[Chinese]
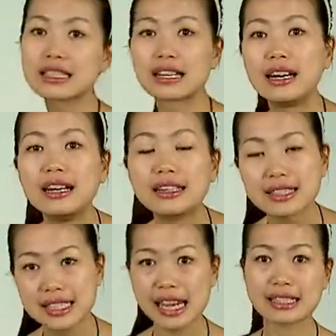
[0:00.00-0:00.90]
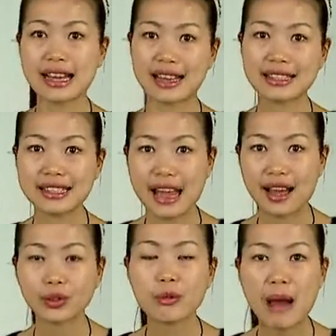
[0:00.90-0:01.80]
四再加一
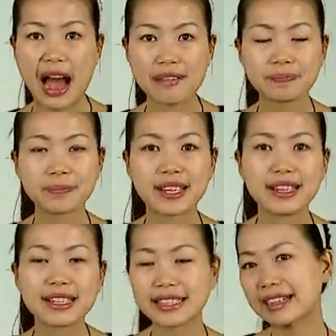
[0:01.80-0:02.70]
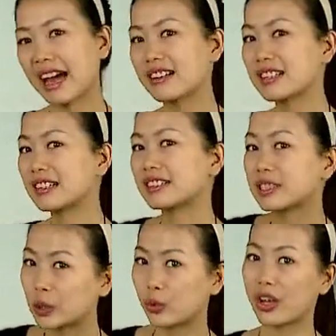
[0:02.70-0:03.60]
呀，对吧？嗯，应该是
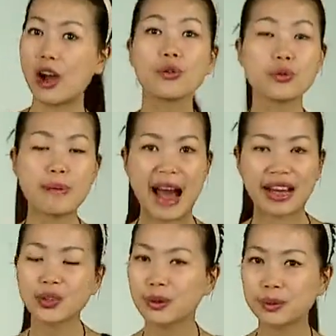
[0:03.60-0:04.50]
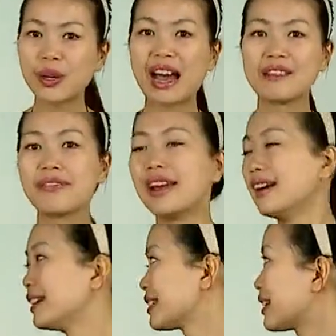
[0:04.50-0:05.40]
九条鱼吧，对不对？对，
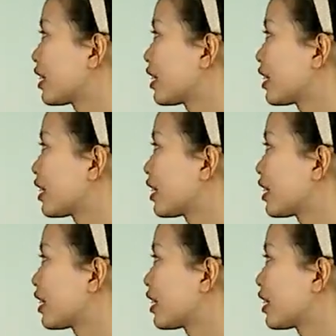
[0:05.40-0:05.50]
这